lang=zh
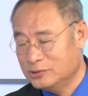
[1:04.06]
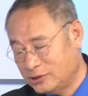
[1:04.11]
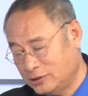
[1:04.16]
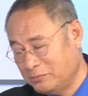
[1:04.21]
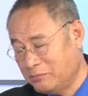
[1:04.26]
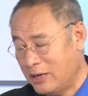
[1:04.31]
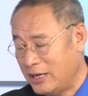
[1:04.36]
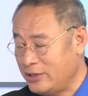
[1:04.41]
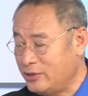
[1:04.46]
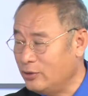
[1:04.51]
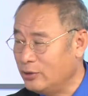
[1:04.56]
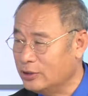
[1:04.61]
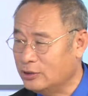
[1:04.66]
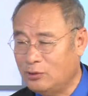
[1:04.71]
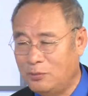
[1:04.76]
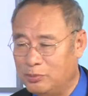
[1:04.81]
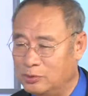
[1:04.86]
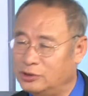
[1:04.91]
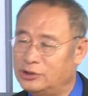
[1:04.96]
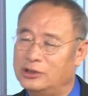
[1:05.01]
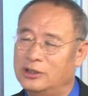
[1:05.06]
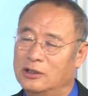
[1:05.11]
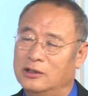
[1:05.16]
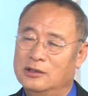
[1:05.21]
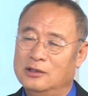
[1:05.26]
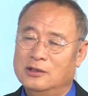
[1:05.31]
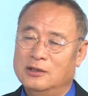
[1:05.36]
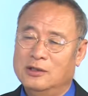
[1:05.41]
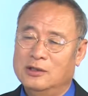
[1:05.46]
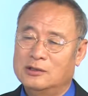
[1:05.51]
是 mentally？他说不是。
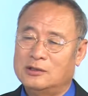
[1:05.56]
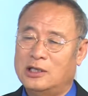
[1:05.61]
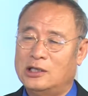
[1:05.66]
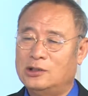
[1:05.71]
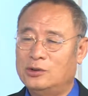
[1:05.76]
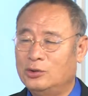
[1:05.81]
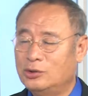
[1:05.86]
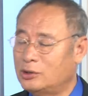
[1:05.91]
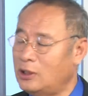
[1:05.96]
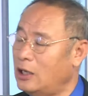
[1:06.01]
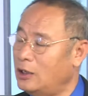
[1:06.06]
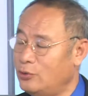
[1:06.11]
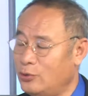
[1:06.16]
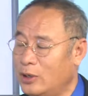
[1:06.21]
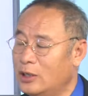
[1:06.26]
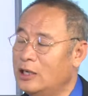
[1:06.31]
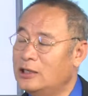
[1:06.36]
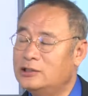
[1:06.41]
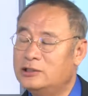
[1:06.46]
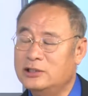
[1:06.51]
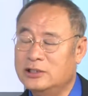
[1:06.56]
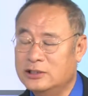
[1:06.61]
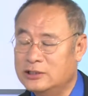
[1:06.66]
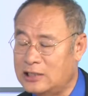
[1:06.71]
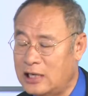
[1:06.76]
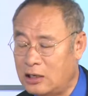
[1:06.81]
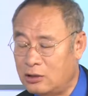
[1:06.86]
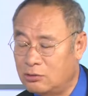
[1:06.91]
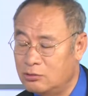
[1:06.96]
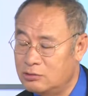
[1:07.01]
他说，他是原来是一
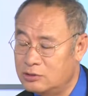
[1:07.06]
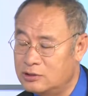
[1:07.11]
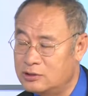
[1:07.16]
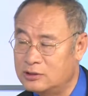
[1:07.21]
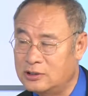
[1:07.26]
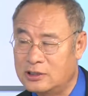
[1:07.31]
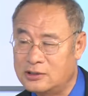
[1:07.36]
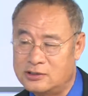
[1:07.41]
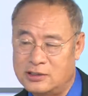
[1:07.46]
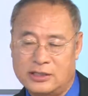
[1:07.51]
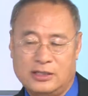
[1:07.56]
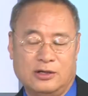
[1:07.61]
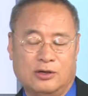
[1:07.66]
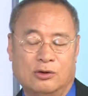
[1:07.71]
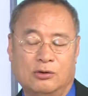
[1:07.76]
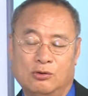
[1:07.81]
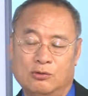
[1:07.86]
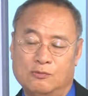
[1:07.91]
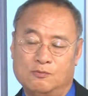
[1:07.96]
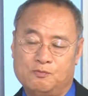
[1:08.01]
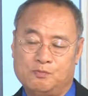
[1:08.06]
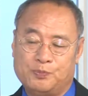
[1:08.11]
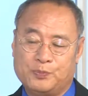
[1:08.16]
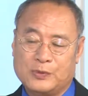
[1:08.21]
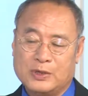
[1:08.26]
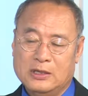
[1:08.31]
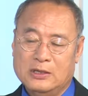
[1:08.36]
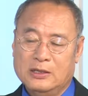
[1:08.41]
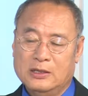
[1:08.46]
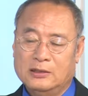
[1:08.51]
家公司的 CEO，
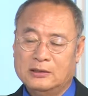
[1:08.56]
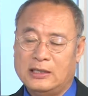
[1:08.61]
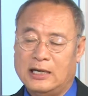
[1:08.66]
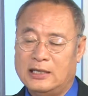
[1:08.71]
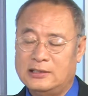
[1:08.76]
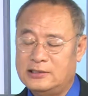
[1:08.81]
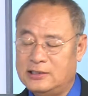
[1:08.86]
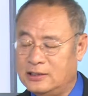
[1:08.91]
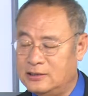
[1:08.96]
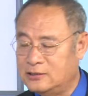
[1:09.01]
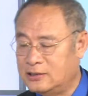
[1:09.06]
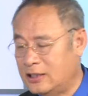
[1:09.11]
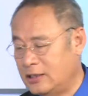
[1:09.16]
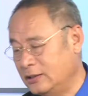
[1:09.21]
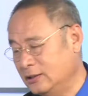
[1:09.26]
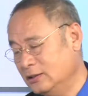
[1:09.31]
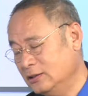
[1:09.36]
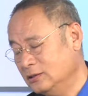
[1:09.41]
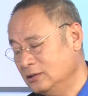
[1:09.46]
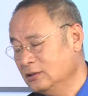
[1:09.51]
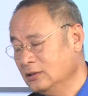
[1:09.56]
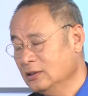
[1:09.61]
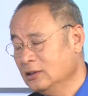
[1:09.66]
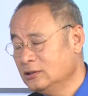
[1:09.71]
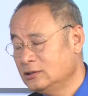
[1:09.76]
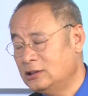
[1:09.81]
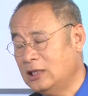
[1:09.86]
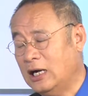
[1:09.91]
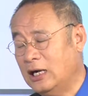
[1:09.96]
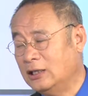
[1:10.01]
他现在呢，
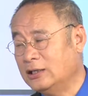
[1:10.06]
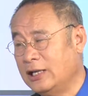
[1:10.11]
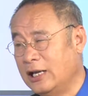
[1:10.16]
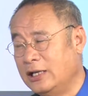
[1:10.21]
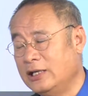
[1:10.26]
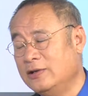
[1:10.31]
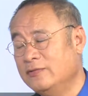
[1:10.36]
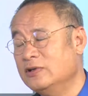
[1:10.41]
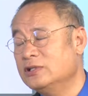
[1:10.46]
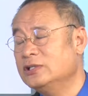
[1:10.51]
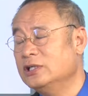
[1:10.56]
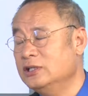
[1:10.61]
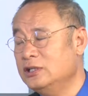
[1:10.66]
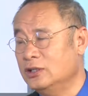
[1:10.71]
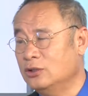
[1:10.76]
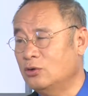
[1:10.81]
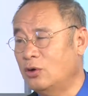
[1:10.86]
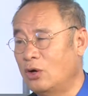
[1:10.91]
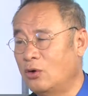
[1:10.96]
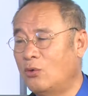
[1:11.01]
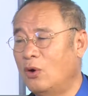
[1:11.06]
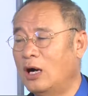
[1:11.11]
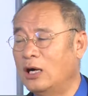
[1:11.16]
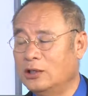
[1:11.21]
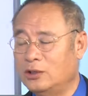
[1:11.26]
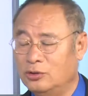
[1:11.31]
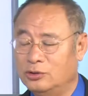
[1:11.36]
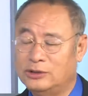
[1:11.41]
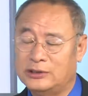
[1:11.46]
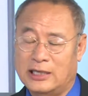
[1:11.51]
常年因为身体状况
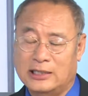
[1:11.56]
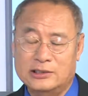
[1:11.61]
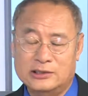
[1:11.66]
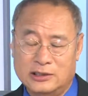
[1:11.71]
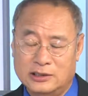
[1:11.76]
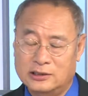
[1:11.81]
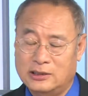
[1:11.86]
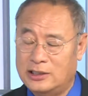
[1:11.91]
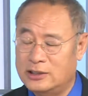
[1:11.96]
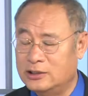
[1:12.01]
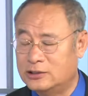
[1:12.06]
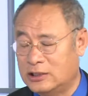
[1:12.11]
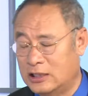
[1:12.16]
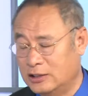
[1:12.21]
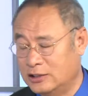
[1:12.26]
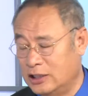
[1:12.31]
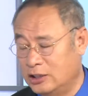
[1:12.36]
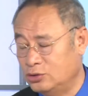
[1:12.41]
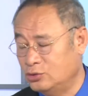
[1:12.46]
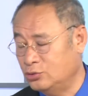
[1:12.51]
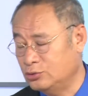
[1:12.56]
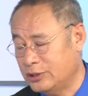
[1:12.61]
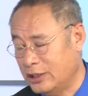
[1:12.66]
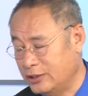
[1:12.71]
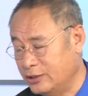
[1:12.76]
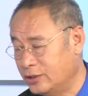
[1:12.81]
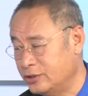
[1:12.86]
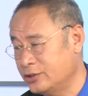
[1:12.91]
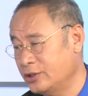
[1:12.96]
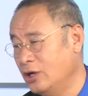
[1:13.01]
又是单身，他一常年住在
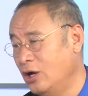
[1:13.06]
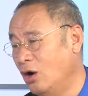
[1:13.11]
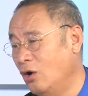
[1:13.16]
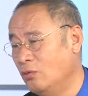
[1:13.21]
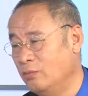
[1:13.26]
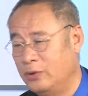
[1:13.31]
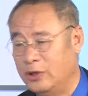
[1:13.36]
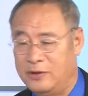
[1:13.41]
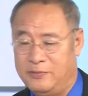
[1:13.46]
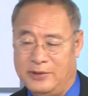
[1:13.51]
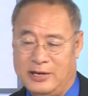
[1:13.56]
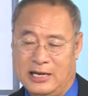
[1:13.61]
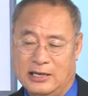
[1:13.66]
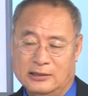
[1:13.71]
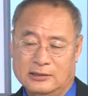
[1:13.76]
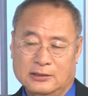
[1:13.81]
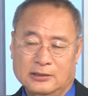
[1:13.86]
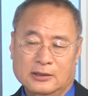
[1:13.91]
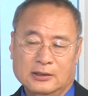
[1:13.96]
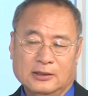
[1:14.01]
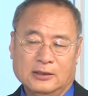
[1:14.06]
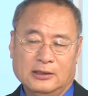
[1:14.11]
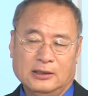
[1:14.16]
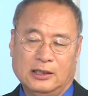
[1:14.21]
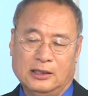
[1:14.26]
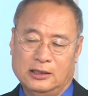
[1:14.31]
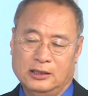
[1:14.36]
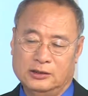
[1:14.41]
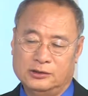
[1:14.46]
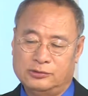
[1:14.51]
nursing home 里面，
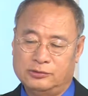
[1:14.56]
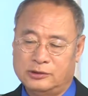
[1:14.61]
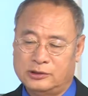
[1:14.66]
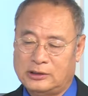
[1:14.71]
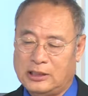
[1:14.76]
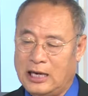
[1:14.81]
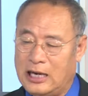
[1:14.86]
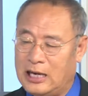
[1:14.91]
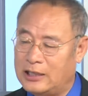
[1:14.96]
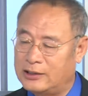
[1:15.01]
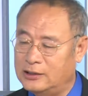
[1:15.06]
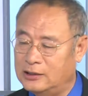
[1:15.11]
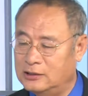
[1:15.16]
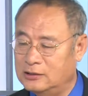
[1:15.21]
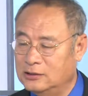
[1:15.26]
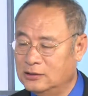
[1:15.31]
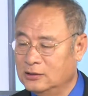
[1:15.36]
呃，说他呢，